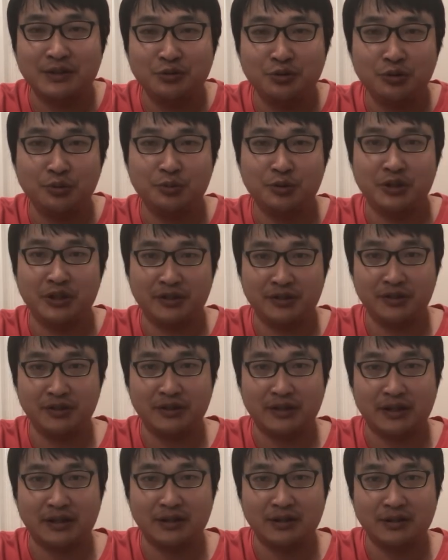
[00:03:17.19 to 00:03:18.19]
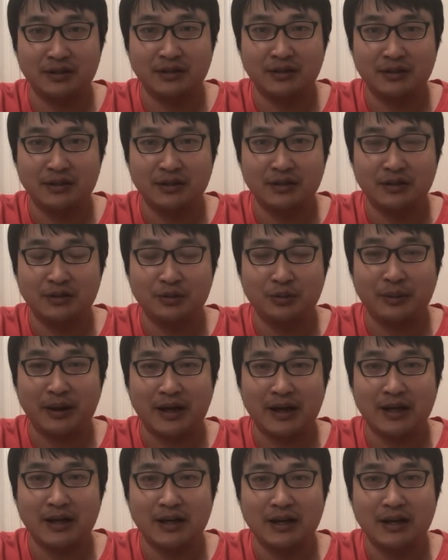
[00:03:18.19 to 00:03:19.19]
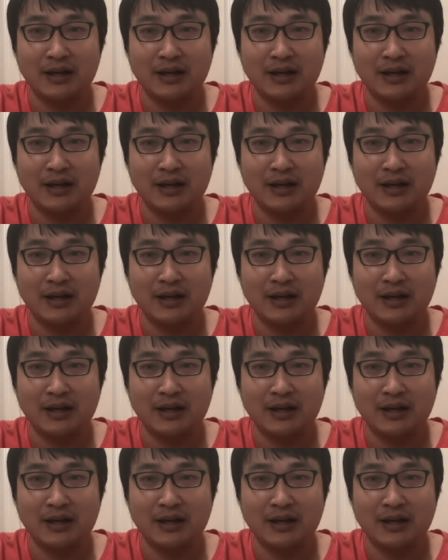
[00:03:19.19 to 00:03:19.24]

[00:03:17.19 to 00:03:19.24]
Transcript: 拒不承认呢，对吧？